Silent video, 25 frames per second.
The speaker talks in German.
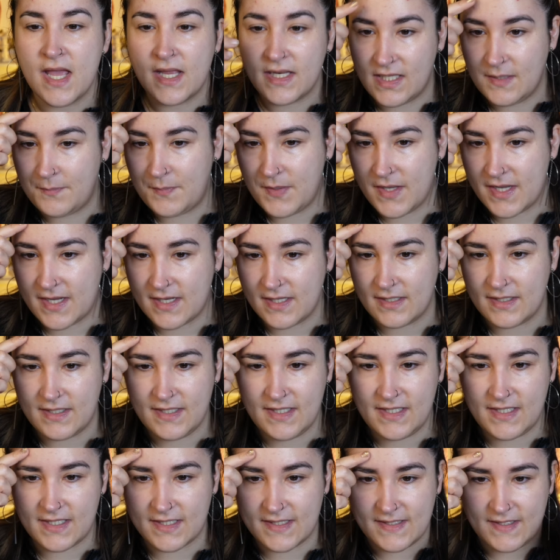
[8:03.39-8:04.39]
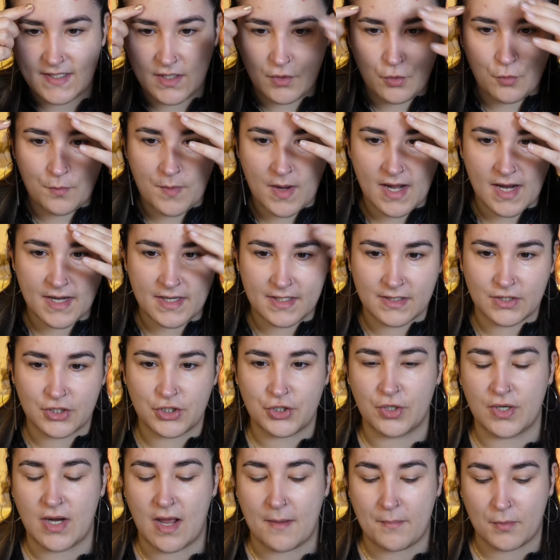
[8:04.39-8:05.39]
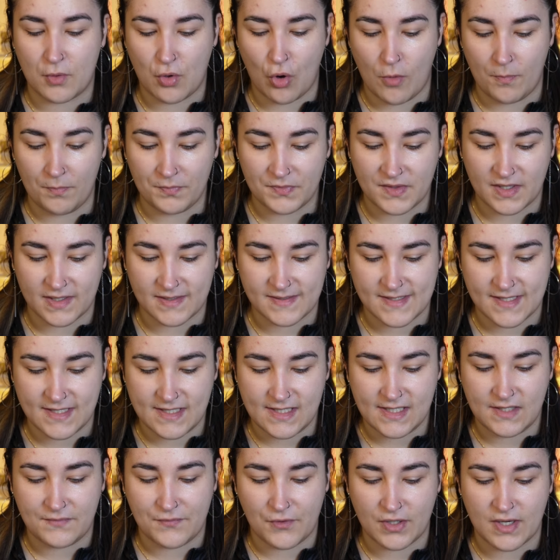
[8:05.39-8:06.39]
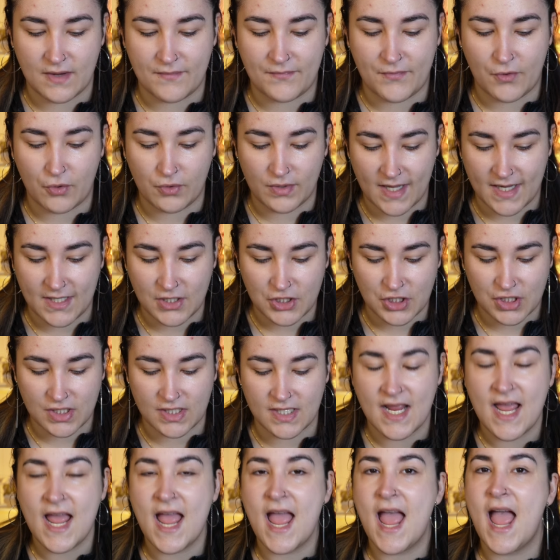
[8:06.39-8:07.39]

die Pickel, die ich jetzt hier überall an der Stirn habe, kommen tatsächlich von der Foundation.